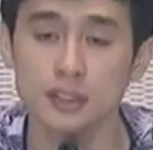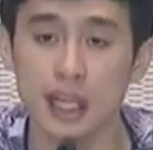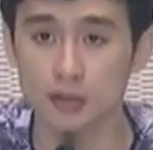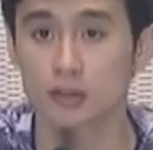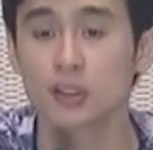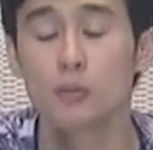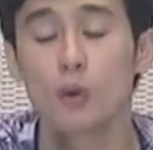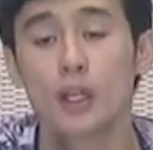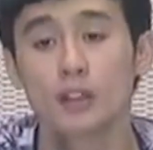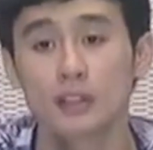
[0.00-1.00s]
status ng
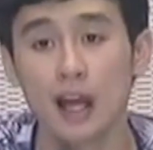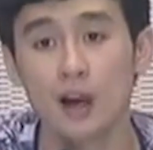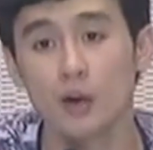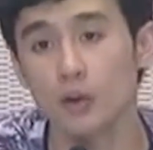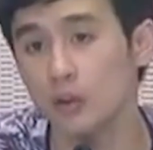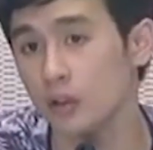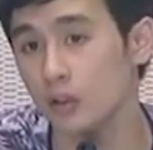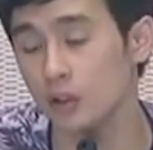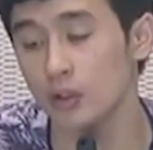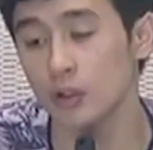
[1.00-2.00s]
buhay ng tao,
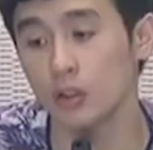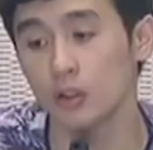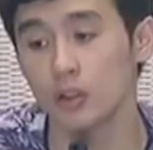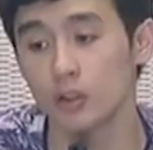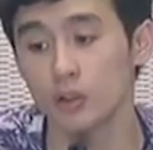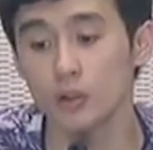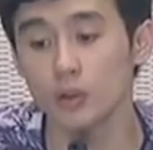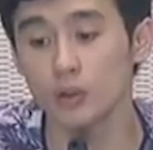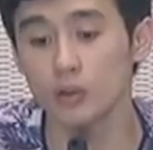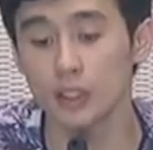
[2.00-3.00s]

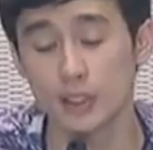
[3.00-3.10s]
yung